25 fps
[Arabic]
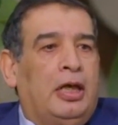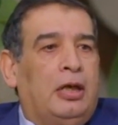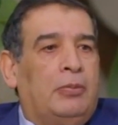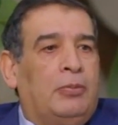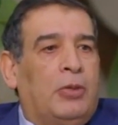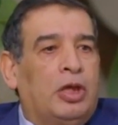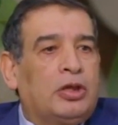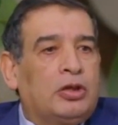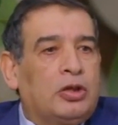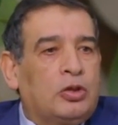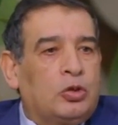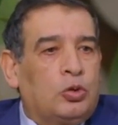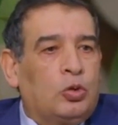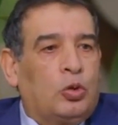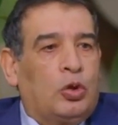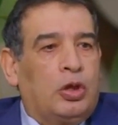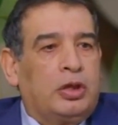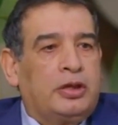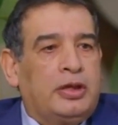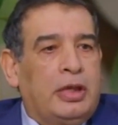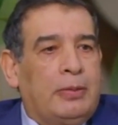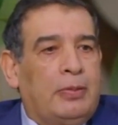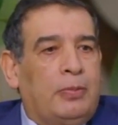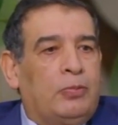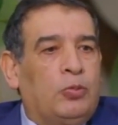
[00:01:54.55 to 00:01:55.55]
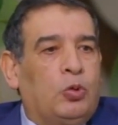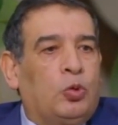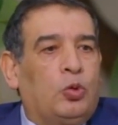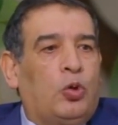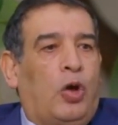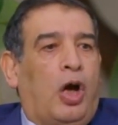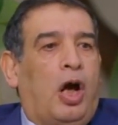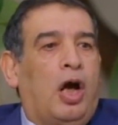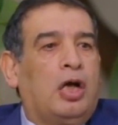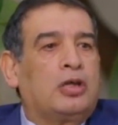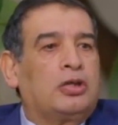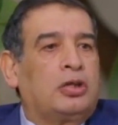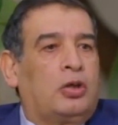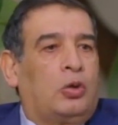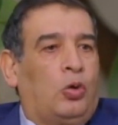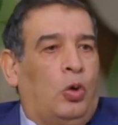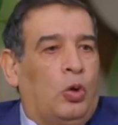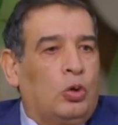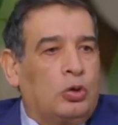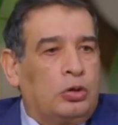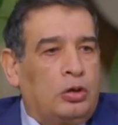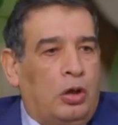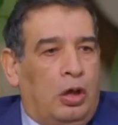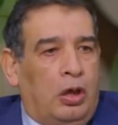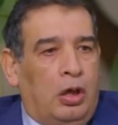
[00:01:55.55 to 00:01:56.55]
مرضى السكر دايما بيكونوا اكثر
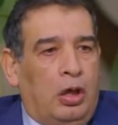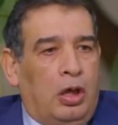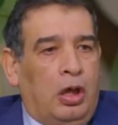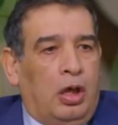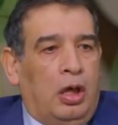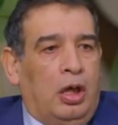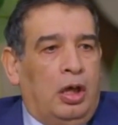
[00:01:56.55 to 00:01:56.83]
عرضه